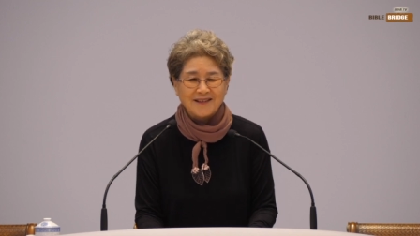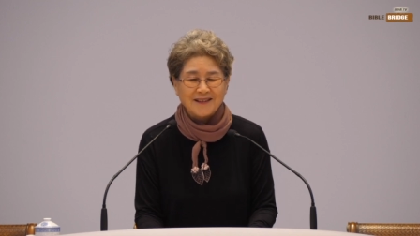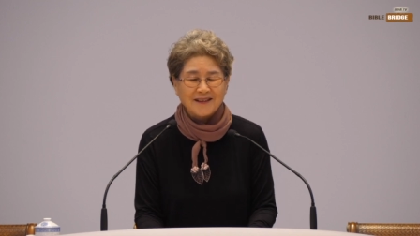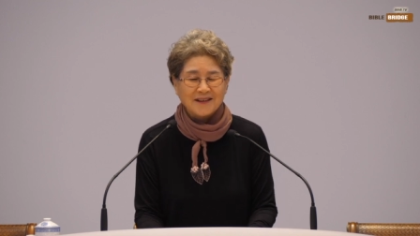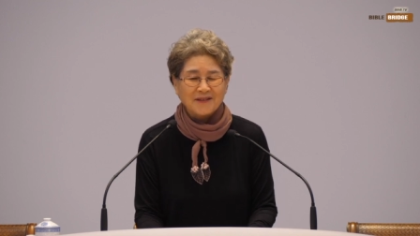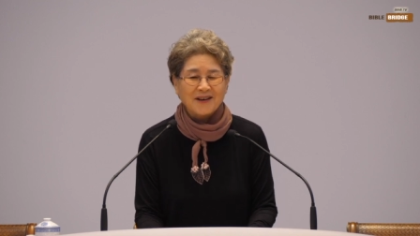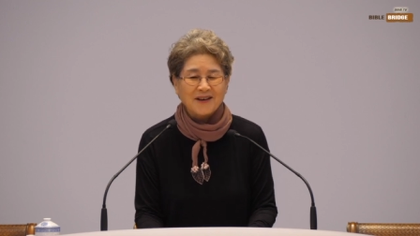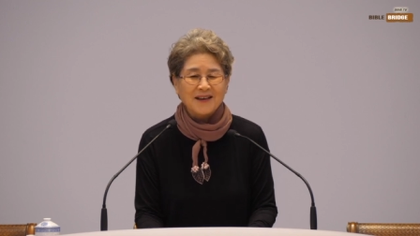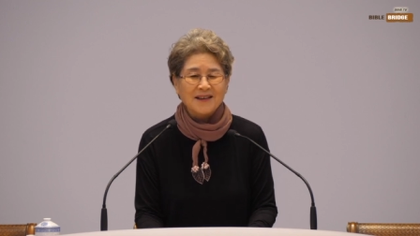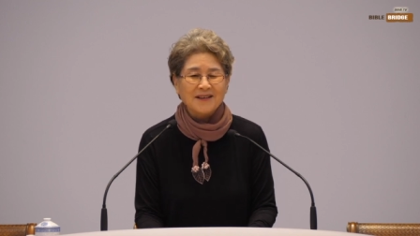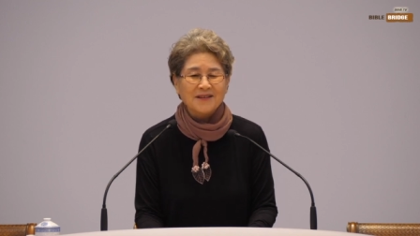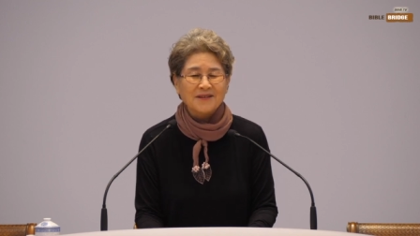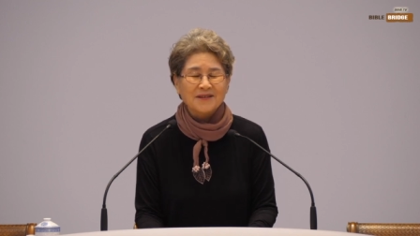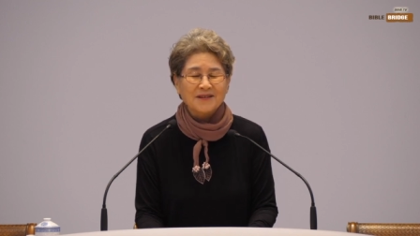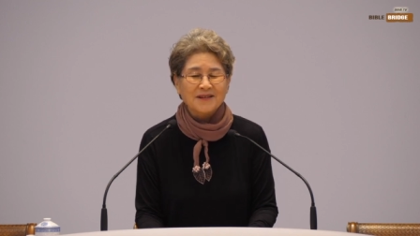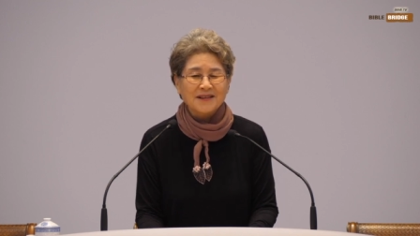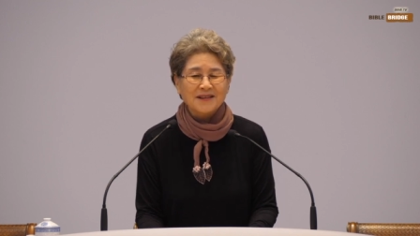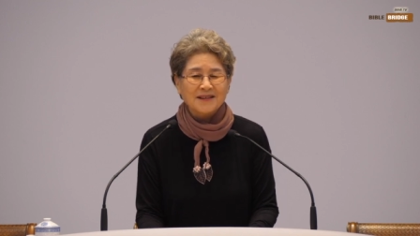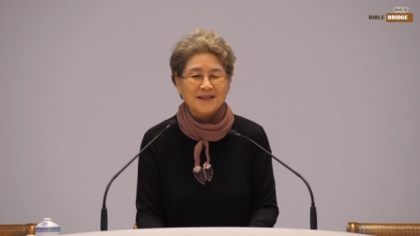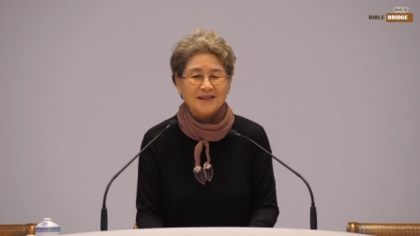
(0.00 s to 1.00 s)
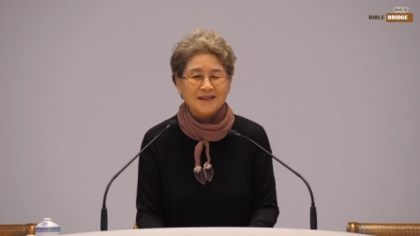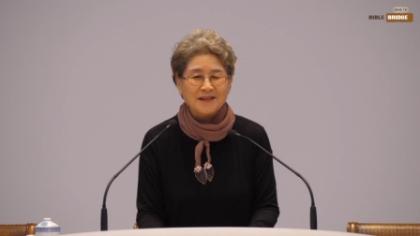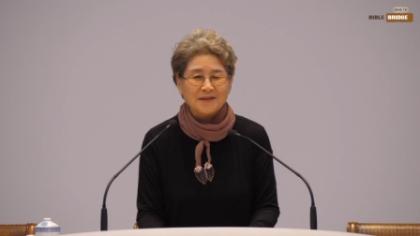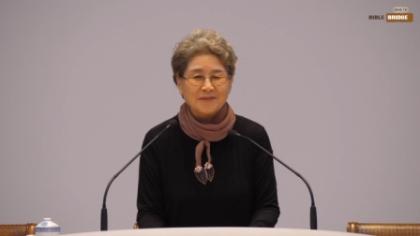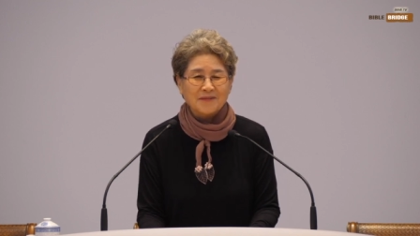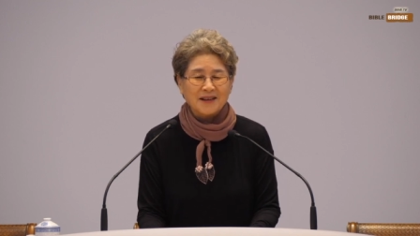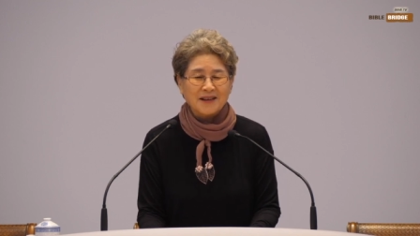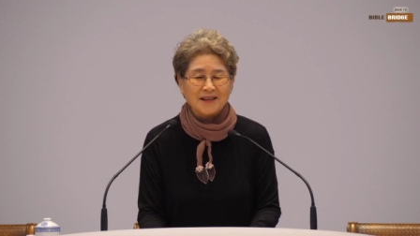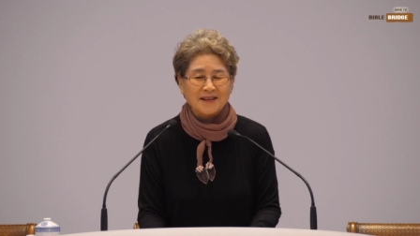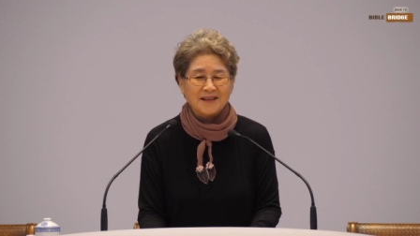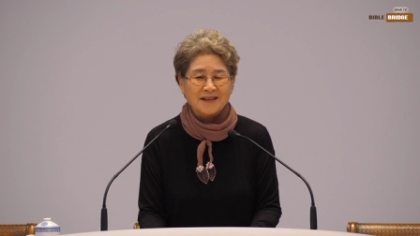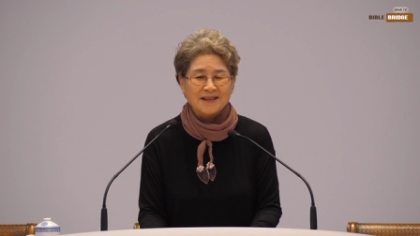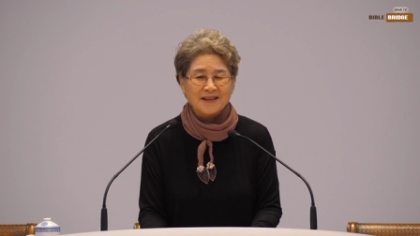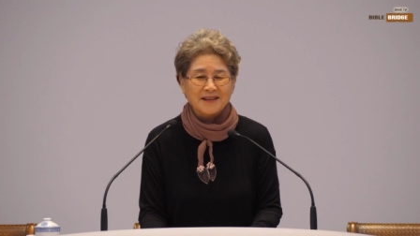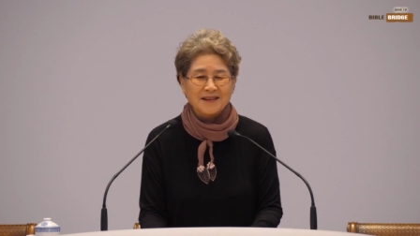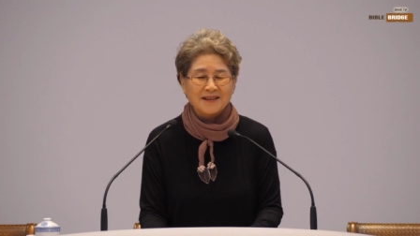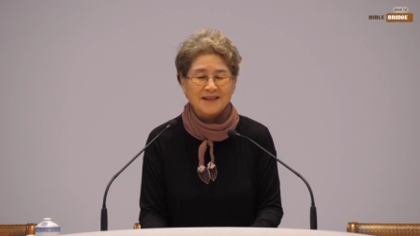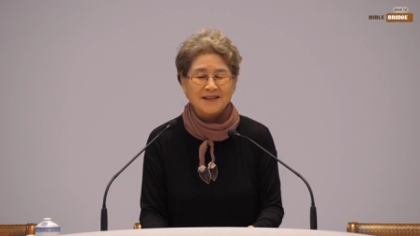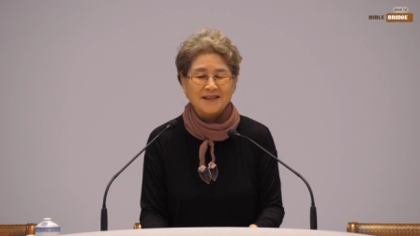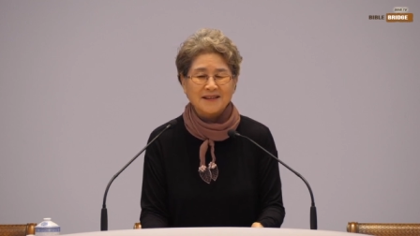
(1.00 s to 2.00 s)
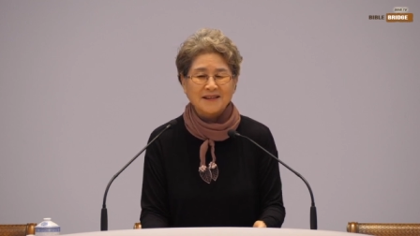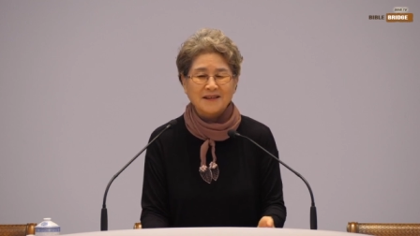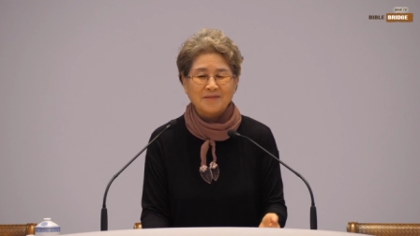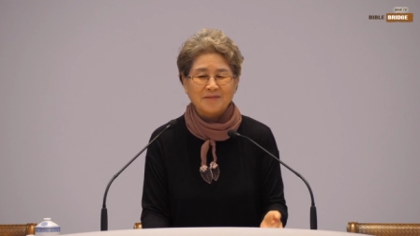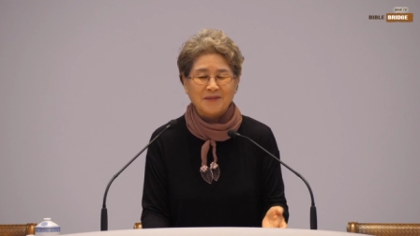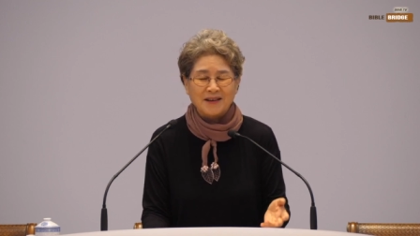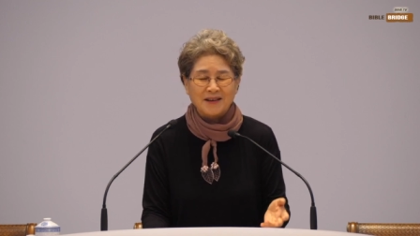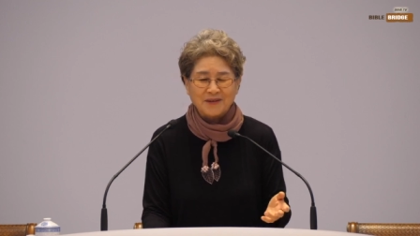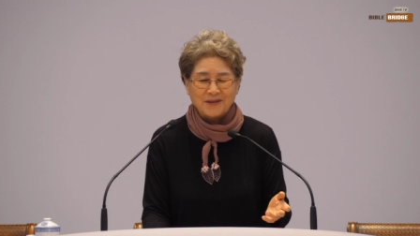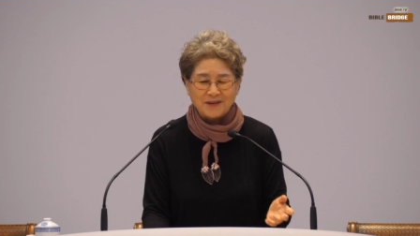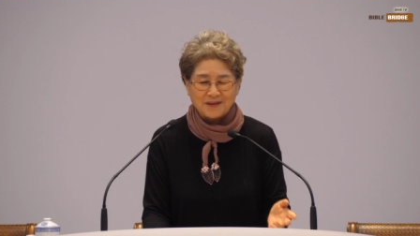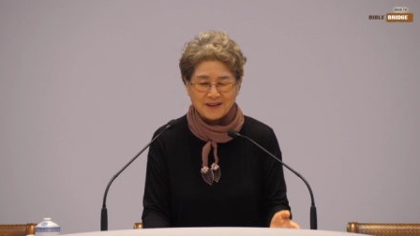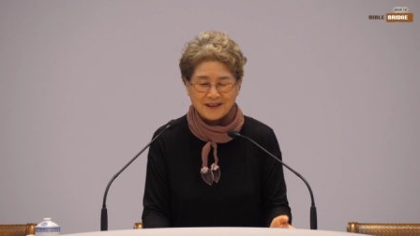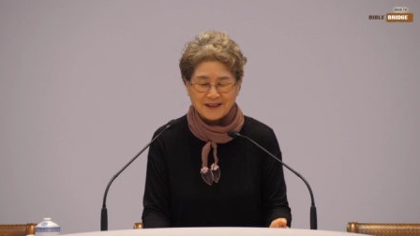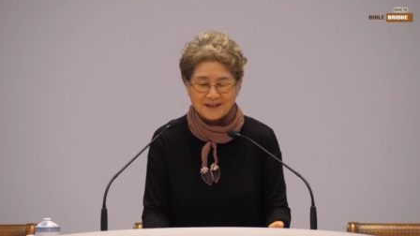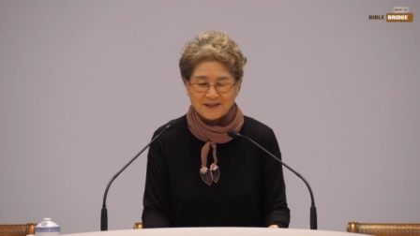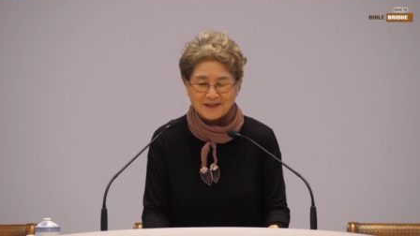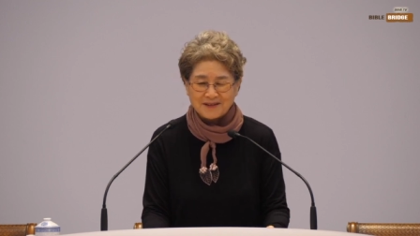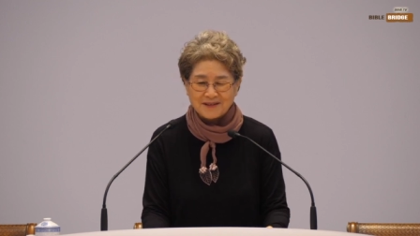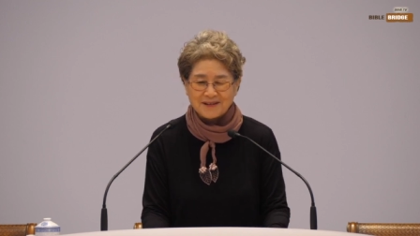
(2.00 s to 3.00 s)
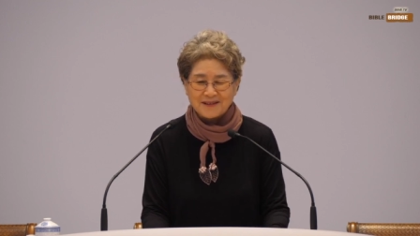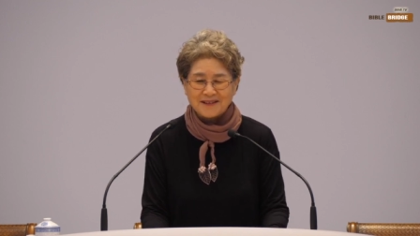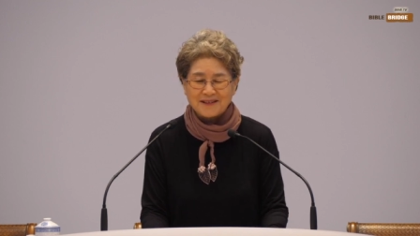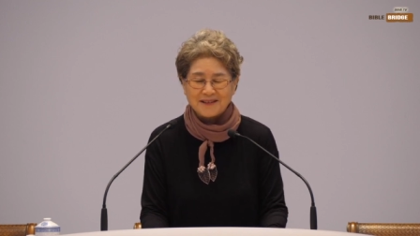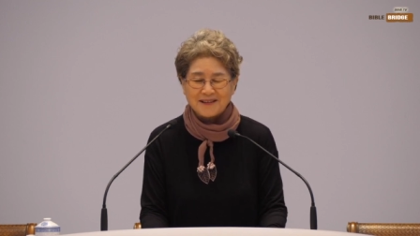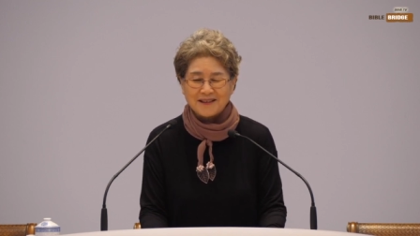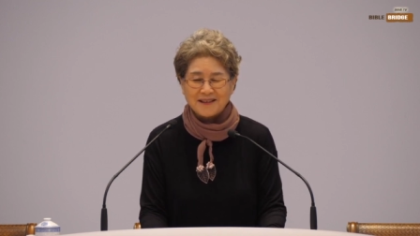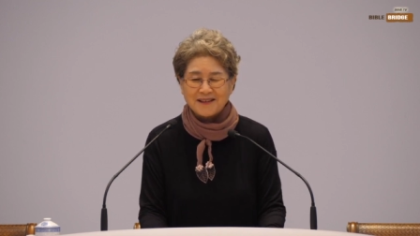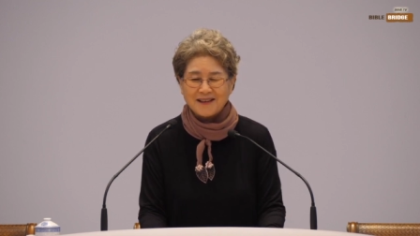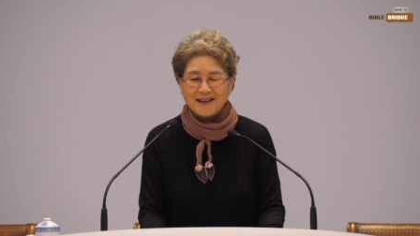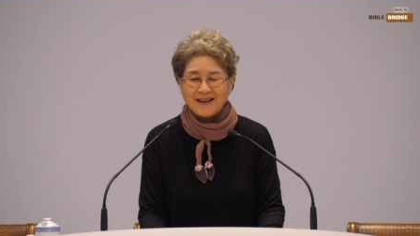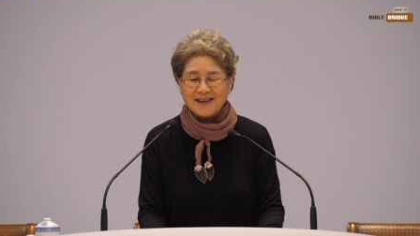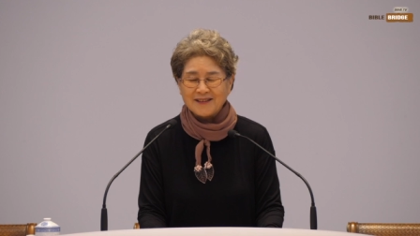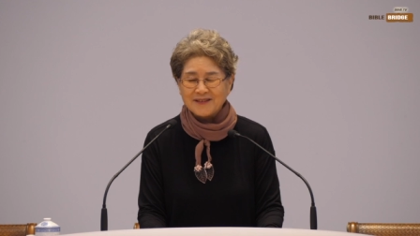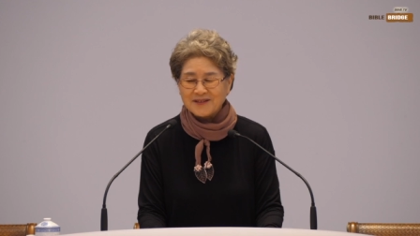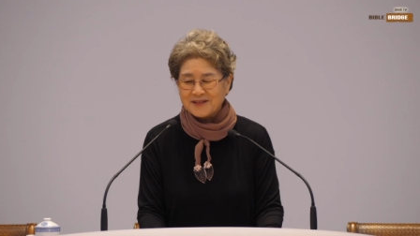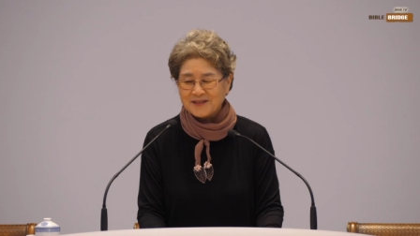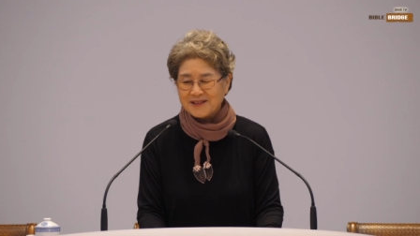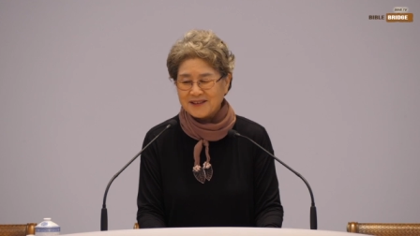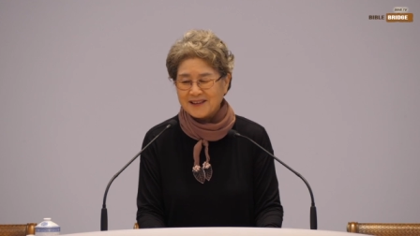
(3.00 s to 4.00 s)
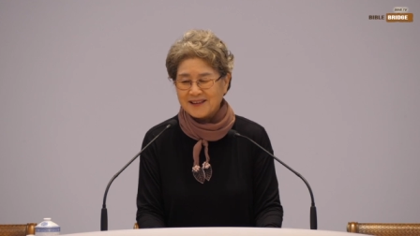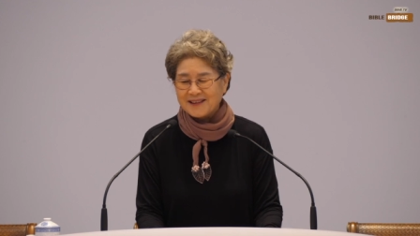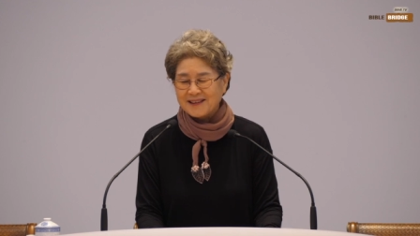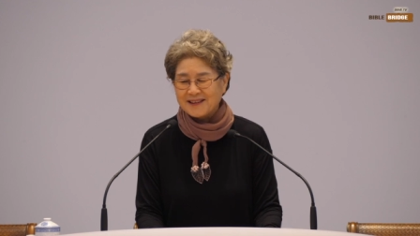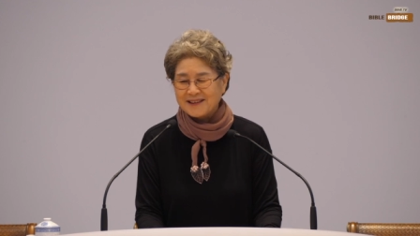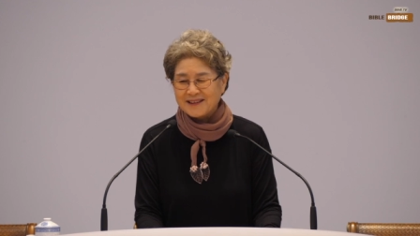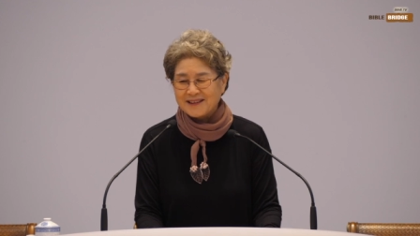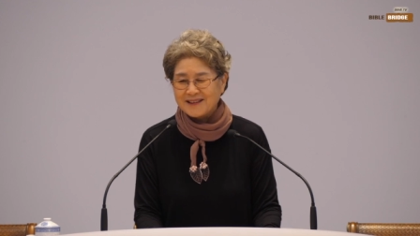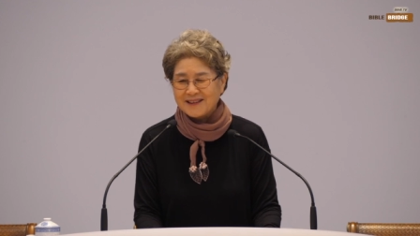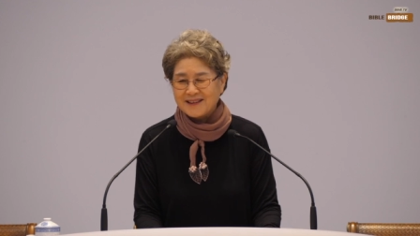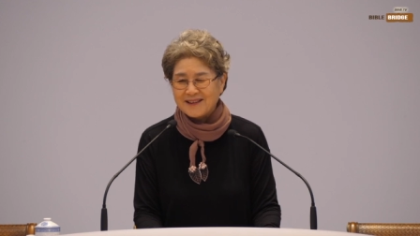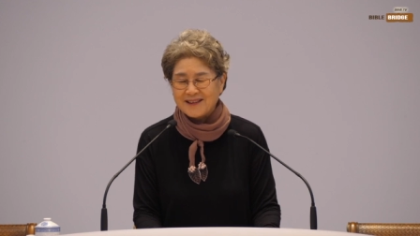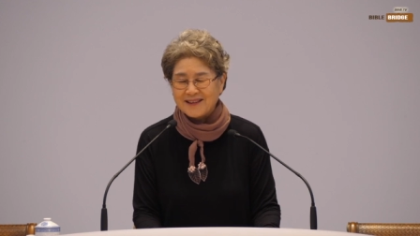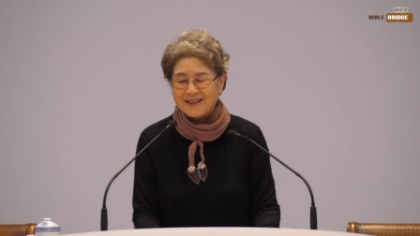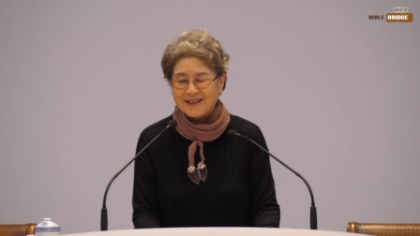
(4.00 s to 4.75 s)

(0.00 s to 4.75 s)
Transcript: 과일도 썩은 것만 처지는 것만 골라주고 안 준다는 거예요.